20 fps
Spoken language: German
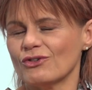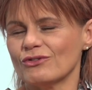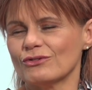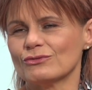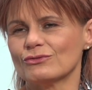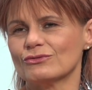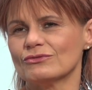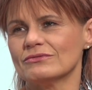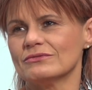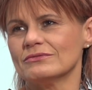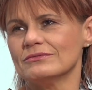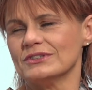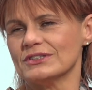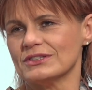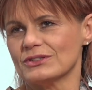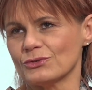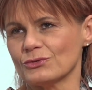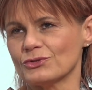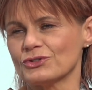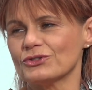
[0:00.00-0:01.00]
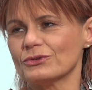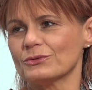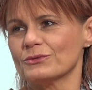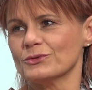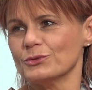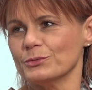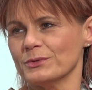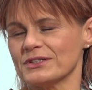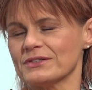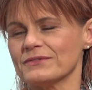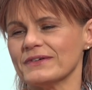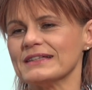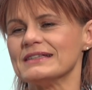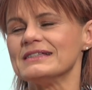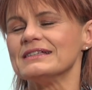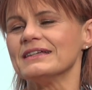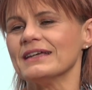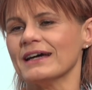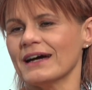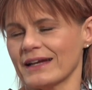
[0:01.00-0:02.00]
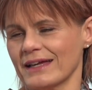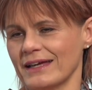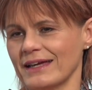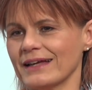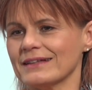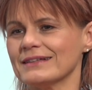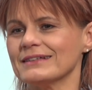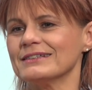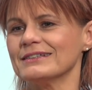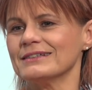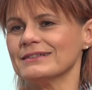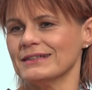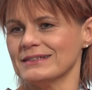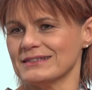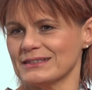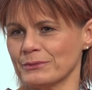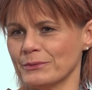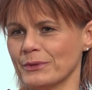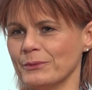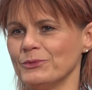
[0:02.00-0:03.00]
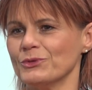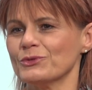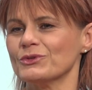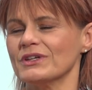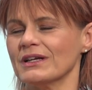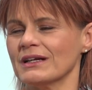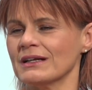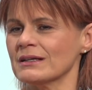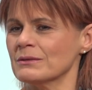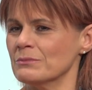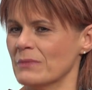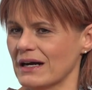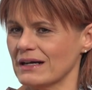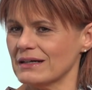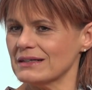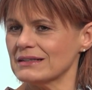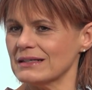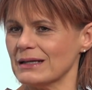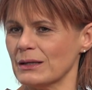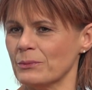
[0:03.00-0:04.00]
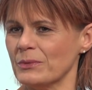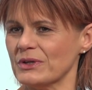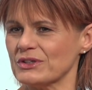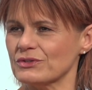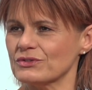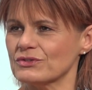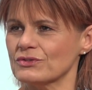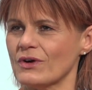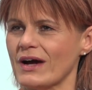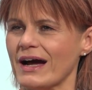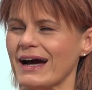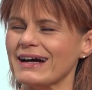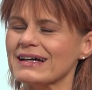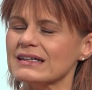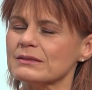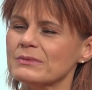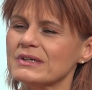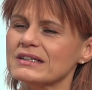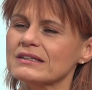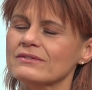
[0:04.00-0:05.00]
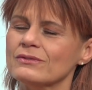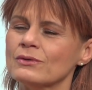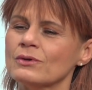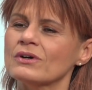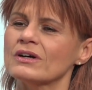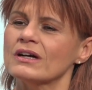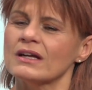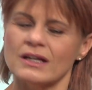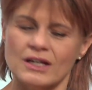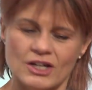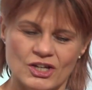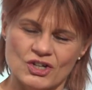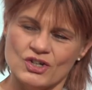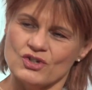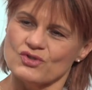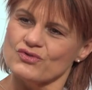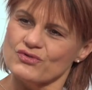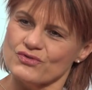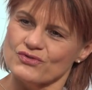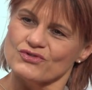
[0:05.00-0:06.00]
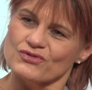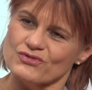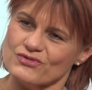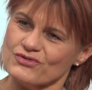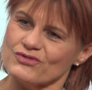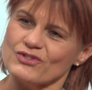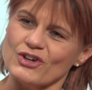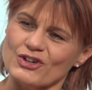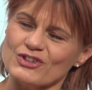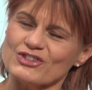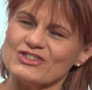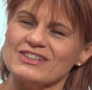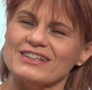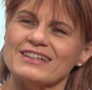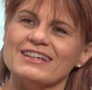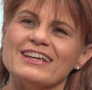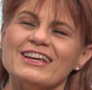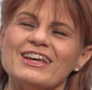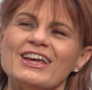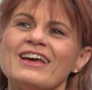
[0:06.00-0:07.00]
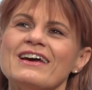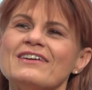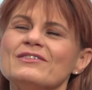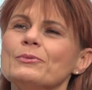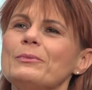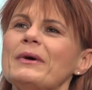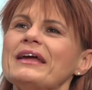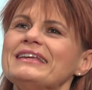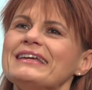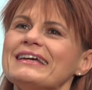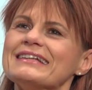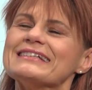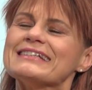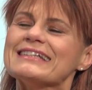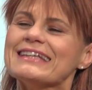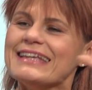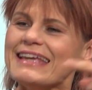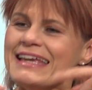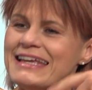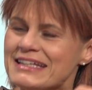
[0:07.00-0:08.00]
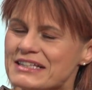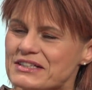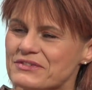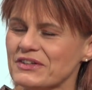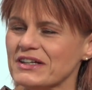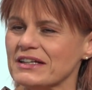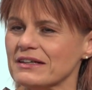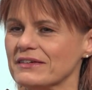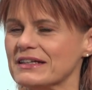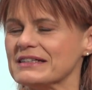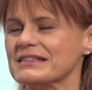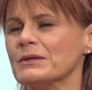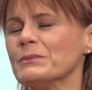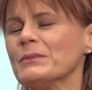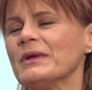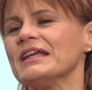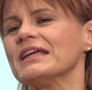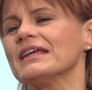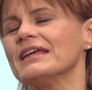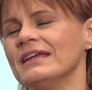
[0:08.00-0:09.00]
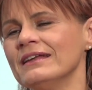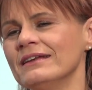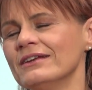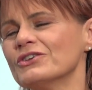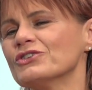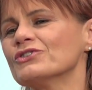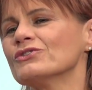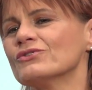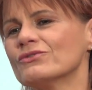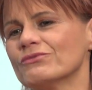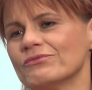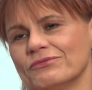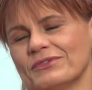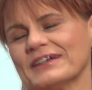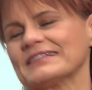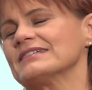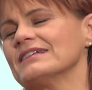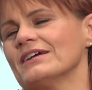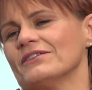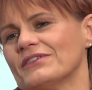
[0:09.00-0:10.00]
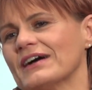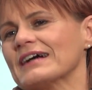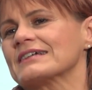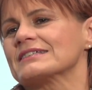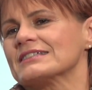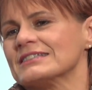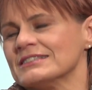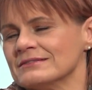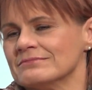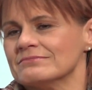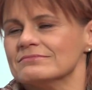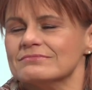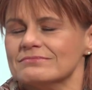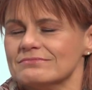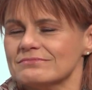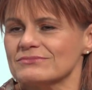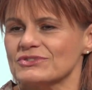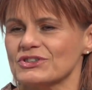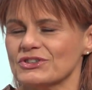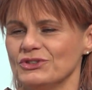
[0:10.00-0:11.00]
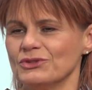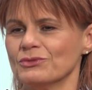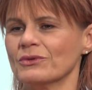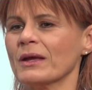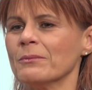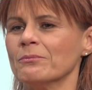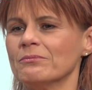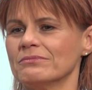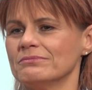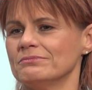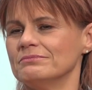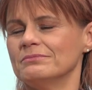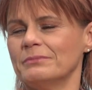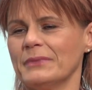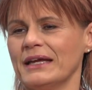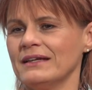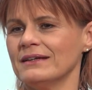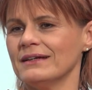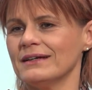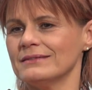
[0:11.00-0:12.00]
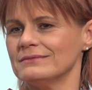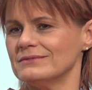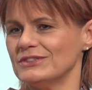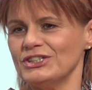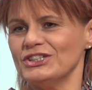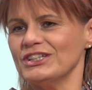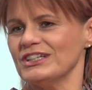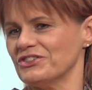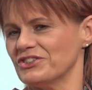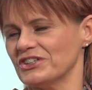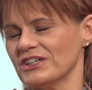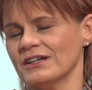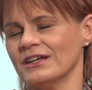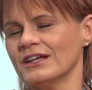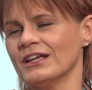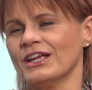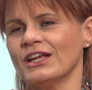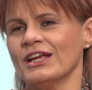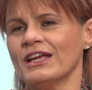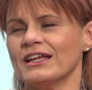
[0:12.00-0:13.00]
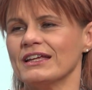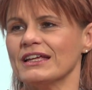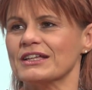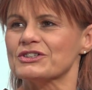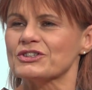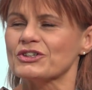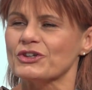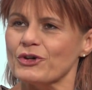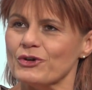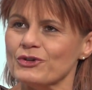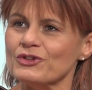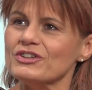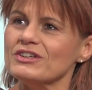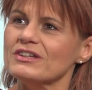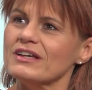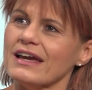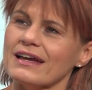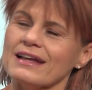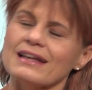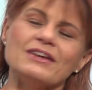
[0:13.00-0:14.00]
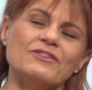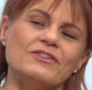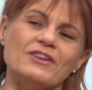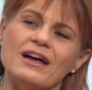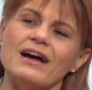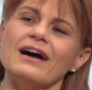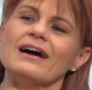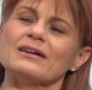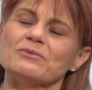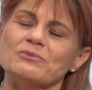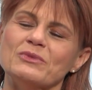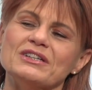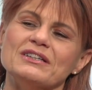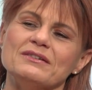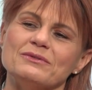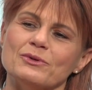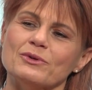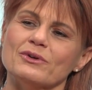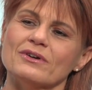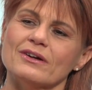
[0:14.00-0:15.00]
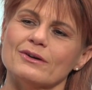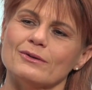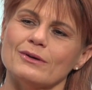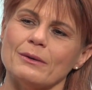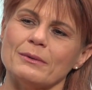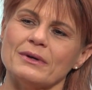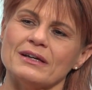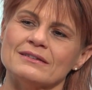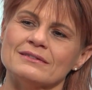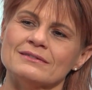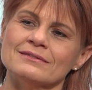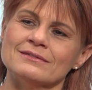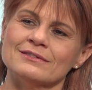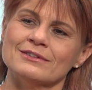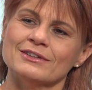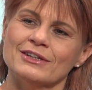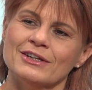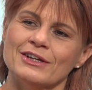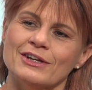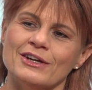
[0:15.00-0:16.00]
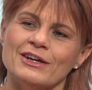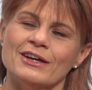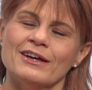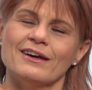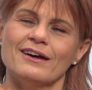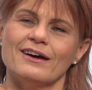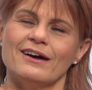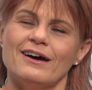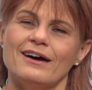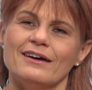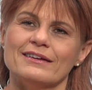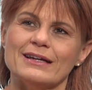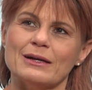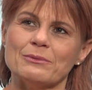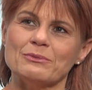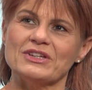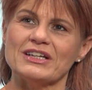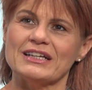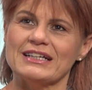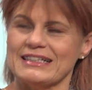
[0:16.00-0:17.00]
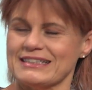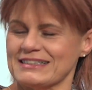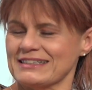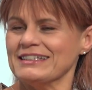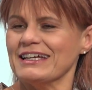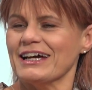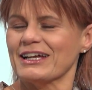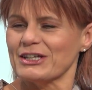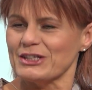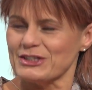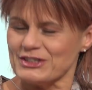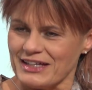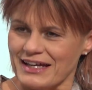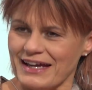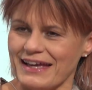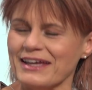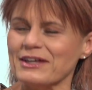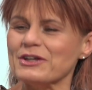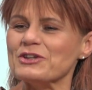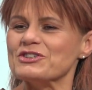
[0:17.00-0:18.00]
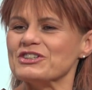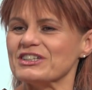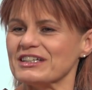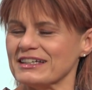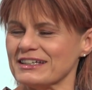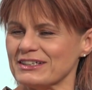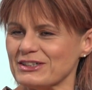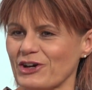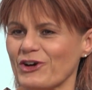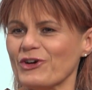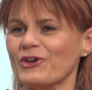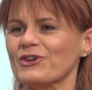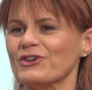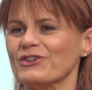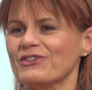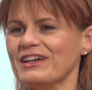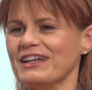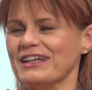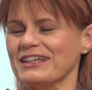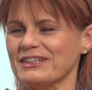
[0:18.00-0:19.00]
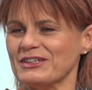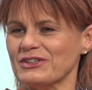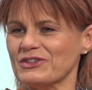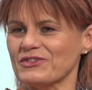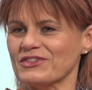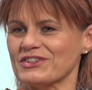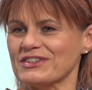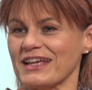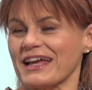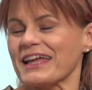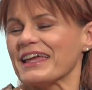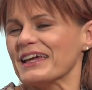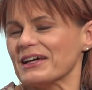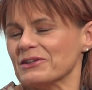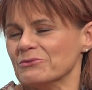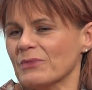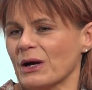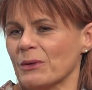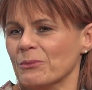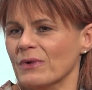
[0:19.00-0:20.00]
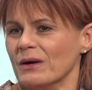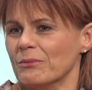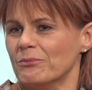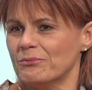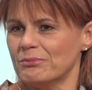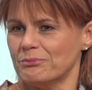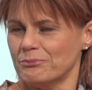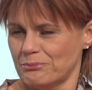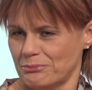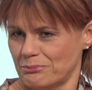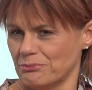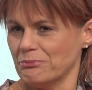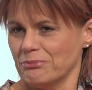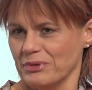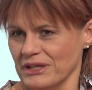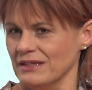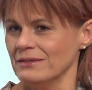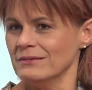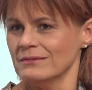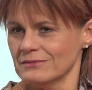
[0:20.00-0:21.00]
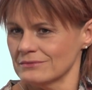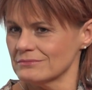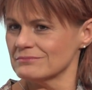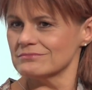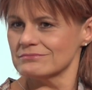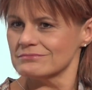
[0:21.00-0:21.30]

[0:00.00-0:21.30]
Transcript: und es ist doch schon über 20 Jahre her, dass ich das letzte Mal ein Musical gemacht habe. Also so achtmal die Woche pf, pf, pf, aussehen. Wobei jetzt ging es wieder, weil jetzt sind meine Kinder schon fast erwachsen, sind junge Männer, Teenager jetzt könnte ich eigentlich wieder achtmal die Woche arbeiten. Äh, ich habe mich ja letzten Jahre sehr eingeschränkt, auch weil ich sehr gern Mama bin,